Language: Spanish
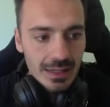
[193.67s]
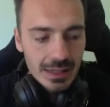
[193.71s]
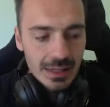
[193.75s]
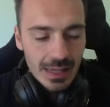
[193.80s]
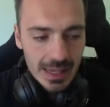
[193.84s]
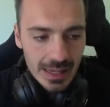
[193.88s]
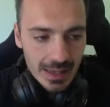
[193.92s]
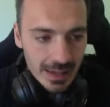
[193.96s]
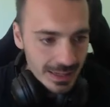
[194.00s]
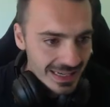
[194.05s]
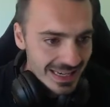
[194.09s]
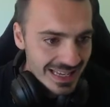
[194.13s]

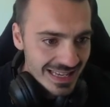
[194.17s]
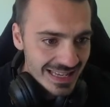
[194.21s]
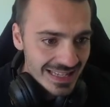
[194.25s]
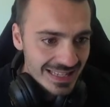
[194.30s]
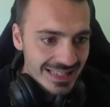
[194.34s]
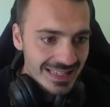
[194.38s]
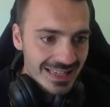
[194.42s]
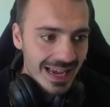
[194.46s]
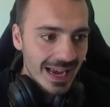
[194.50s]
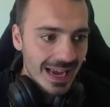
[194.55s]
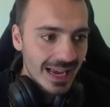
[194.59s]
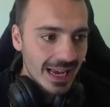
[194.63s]
Eh,
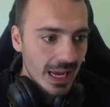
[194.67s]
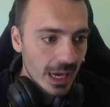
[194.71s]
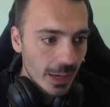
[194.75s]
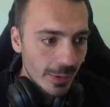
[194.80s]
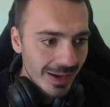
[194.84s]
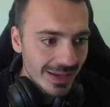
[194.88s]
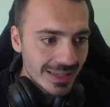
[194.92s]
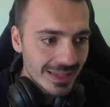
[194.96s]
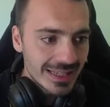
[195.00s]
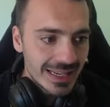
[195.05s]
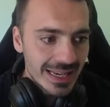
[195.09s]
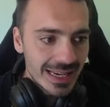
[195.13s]
ninja,
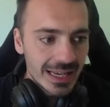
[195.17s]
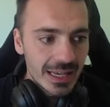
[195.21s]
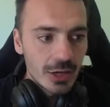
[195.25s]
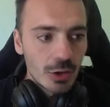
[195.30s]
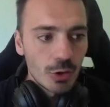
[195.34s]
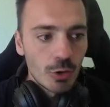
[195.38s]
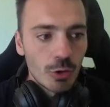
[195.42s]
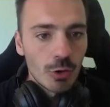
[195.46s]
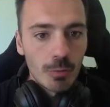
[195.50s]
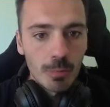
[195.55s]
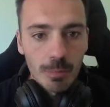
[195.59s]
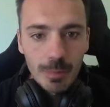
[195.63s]

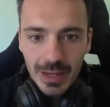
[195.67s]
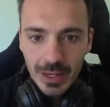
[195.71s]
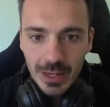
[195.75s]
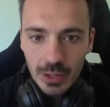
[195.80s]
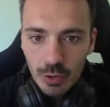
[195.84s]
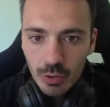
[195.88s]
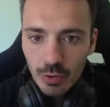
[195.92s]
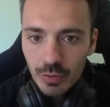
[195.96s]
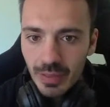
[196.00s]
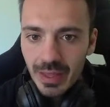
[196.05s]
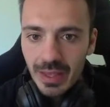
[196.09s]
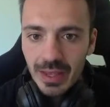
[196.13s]
caballero,
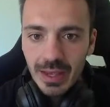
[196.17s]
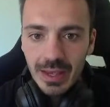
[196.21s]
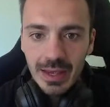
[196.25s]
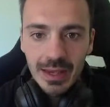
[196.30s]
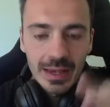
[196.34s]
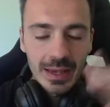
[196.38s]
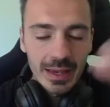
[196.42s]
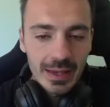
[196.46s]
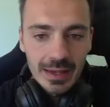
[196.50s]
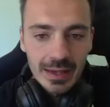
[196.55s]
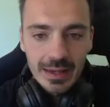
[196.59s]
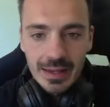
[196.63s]
pelo
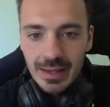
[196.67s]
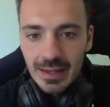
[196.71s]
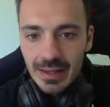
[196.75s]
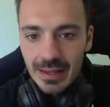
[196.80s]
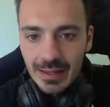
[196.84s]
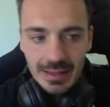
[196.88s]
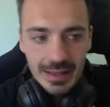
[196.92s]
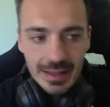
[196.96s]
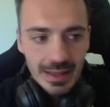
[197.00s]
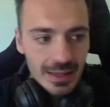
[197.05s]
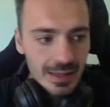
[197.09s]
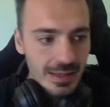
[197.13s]
de,
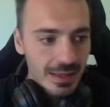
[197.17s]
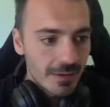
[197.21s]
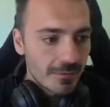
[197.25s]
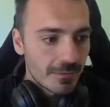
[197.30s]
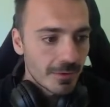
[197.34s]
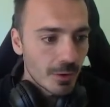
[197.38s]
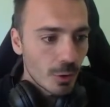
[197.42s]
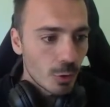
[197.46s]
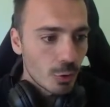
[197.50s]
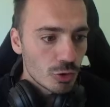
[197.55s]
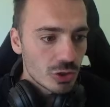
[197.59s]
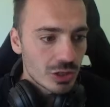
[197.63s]
de,
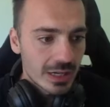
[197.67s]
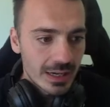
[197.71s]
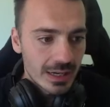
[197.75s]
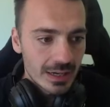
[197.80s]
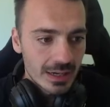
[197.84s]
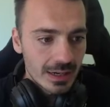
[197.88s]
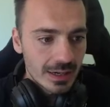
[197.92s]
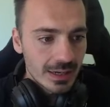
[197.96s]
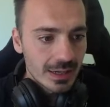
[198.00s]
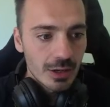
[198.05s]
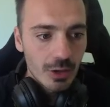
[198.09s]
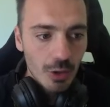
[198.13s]

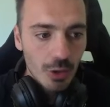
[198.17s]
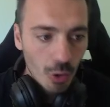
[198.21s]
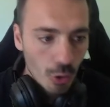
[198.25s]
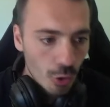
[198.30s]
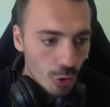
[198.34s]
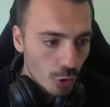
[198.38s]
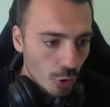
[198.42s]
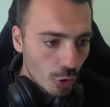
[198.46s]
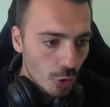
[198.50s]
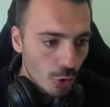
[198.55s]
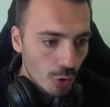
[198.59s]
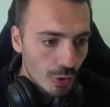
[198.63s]
Frozen,
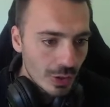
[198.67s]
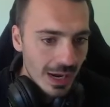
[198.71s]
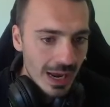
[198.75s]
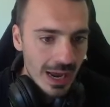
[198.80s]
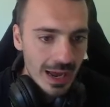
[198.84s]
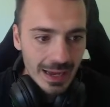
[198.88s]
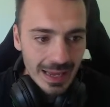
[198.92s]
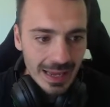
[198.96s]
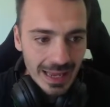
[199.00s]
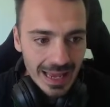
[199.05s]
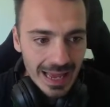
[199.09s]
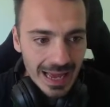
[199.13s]

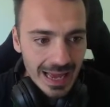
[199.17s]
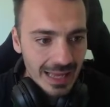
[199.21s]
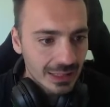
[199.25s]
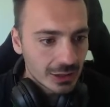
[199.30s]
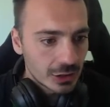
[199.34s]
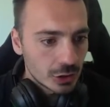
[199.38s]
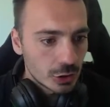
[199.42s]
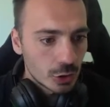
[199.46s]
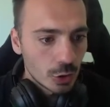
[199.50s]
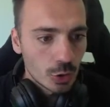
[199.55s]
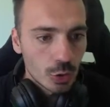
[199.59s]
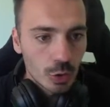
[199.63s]
corona,
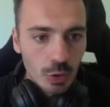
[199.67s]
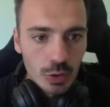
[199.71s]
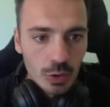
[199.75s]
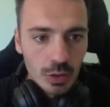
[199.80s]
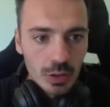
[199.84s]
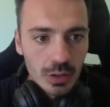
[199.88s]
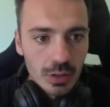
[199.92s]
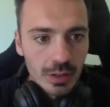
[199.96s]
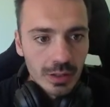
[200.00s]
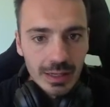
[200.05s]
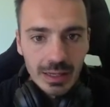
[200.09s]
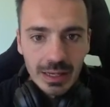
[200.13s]
gato,
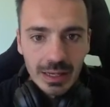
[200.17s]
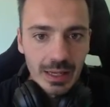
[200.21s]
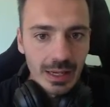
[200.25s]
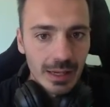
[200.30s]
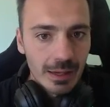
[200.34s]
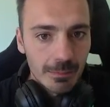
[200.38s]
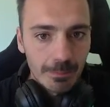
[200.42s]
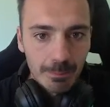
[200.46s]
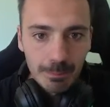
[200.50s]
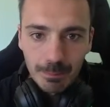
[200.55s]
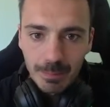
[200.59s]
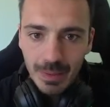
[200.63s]

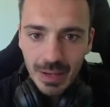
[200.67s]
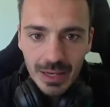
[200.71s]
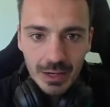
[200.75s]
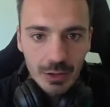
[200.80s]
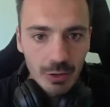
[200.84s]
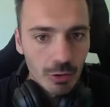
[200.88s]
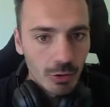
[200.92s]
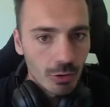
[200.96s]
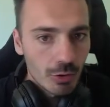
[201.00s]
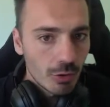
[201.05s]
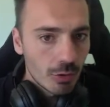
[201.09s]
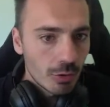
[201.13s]
eh,
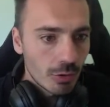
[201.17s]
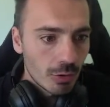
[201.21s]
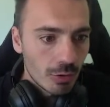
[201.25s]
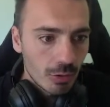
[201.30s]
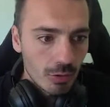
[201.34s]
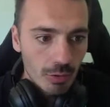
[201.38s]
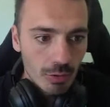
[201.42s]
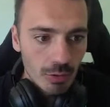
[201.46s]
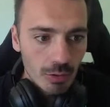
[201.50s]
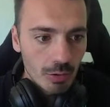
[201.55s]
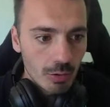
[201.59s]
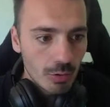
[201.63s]

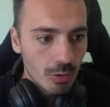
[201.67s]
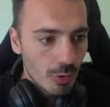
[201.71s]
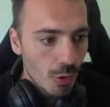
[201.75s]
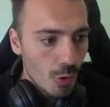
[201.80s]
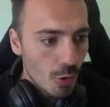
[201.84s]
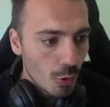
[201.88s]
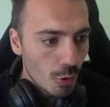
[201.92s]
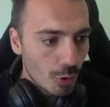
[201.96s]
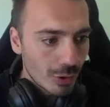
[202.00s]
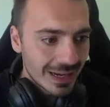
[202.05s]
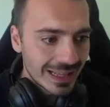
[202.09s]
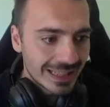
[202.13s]
pelo
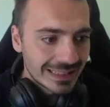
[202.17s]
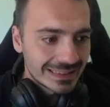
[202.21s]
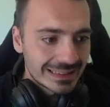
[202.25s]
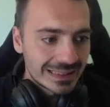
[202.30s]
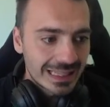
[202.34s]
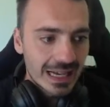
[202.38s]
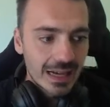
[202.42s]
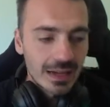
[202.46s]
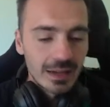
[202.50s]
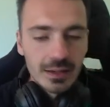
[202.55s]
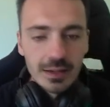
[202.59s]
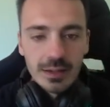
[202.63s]
con
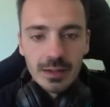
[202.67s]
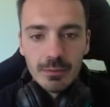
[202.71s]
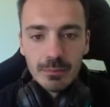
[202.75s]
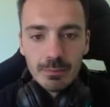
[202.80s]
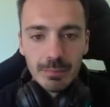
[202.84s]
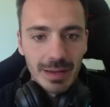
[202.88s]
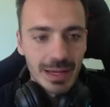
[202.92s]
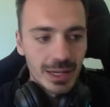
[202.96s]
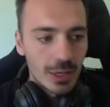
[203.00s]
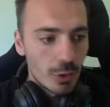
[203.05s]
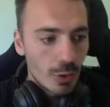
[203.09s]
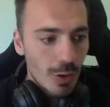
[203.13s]
coleta,
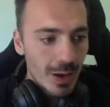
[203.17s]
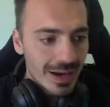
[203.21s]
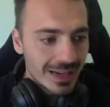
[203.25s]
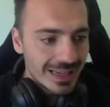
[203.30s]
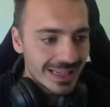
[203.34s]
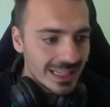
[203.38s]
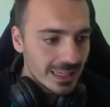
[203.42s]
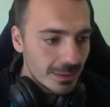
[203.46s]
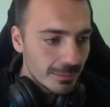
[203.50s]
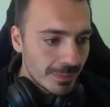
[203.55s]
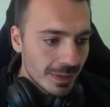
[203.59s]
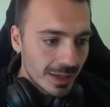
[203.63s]
pelo
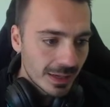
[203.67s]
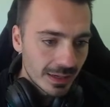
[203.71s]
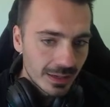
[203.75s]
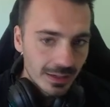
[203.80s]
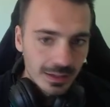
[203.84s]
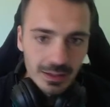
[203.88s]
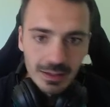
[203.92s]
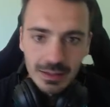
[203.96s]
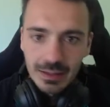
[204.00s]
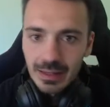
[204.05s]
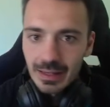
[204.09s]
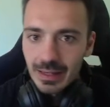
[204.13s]
anime,
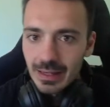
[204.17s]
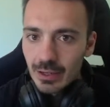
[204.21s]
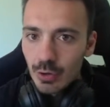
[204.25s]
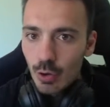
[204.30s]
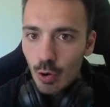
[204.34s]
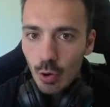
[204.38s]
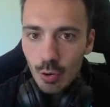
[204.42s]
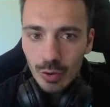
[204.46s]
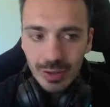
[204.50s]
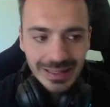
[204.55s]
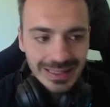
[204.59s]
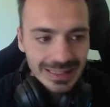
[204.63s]
eh,
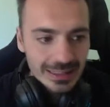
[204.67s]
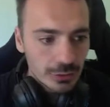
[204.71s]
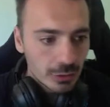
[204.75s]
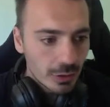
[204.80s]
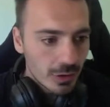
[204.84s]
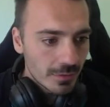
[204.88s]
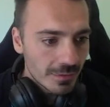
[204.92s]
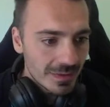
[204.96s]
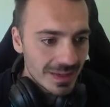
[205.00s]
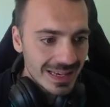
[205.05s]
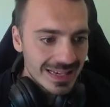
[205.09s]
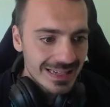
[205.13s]
gorrito
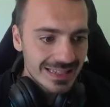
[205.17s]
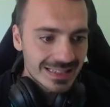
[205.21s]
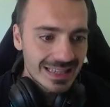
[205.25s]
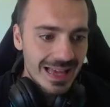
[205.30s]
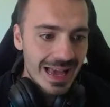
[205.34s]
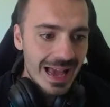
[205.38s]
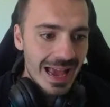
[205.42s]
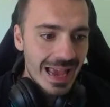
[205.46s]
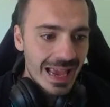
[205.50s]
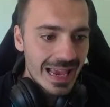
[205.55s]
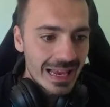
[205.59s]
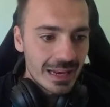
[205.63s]
de
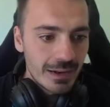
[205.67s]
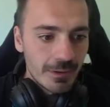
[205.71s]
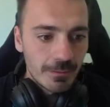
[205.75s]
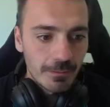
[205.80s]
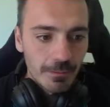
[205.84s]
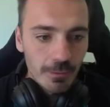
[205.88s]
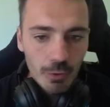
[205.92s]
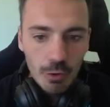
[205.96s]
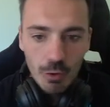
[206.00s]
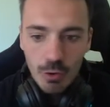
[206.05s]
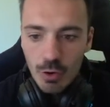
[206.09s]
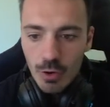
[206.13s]
fiesta,
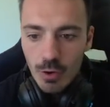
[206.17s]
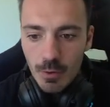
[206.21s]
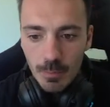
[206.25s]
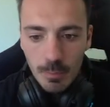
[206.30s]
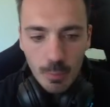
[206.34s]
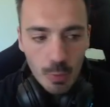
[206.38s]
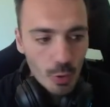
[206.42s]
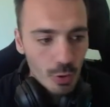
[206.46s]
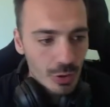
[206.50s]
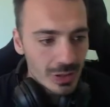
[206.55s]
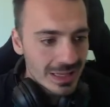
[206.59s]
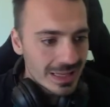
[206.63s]
elfo,
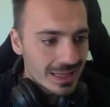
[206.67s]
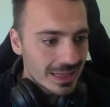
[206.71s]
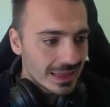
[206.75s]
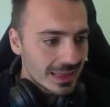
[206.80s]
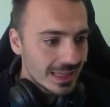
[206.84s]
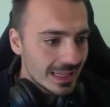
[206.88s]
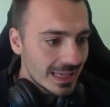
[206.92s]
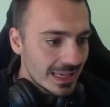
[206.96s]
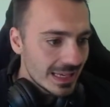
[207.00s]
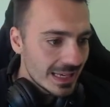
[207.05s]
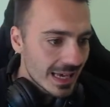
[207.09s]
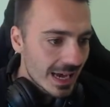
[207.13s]

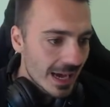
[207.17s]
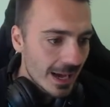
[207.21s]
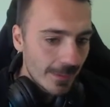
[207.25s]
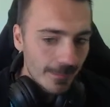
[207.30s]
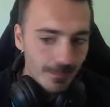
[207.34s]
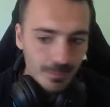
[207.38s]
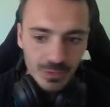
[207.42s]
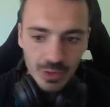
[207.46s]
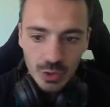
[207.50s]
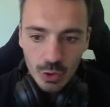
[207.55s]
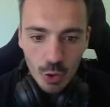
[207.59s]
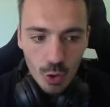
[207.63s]
policía,
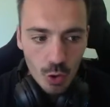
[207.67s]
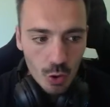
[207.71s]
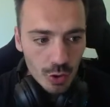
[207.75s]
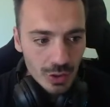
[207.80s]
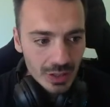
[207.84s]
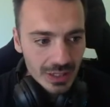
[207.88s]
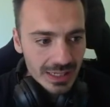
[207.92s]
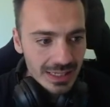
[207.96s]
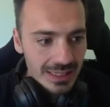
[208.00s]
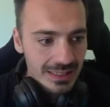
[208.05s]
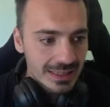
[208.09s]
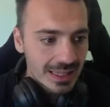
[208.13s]

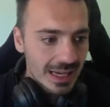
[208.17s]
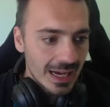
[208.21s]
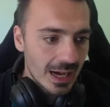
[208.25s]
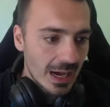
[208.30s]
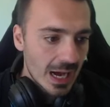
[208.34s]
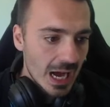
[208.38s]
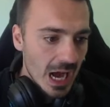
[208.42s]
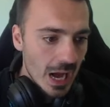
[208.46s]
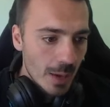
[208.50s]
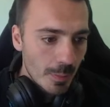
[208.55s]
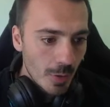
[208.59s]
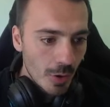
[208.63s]

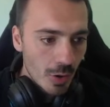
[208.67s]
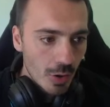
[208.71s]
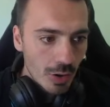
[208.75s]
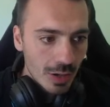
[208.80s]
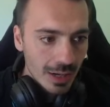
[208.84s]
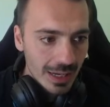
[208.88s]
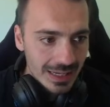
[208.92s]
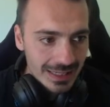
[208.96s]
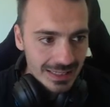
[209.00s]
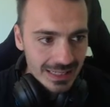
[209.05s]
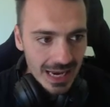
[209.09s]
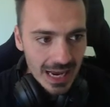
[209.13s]
gorrita,
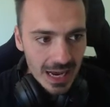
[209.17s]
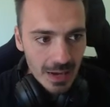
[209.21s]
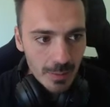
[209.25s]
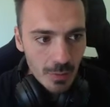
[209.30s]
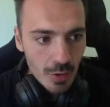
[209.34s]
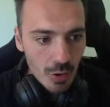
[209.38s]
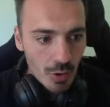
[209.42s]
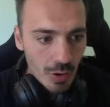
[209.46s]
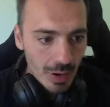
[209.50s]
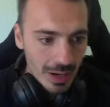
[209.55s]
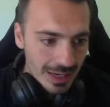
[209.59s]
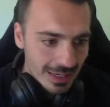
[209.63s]
amongas,
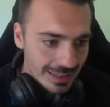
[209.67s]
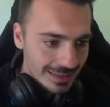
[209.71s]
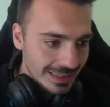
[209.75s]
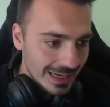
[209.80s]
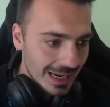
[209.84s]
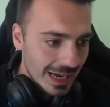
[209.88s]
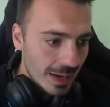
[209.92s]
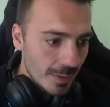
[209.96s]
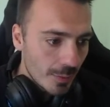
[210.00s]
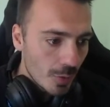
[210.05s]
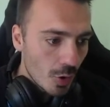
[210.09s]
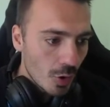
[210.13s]
amongas,
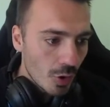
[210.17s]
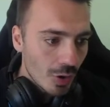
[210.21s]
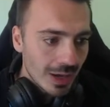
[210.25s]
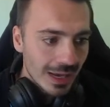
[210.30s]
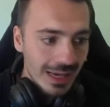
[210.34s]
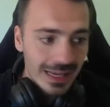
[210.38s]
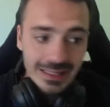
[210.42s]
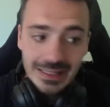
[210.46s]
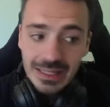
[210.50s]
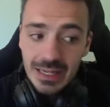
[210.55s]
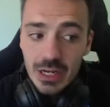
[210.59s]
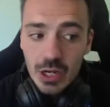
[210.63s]

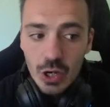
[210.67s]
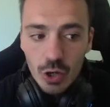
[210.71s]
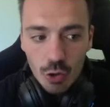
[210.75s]
amongas,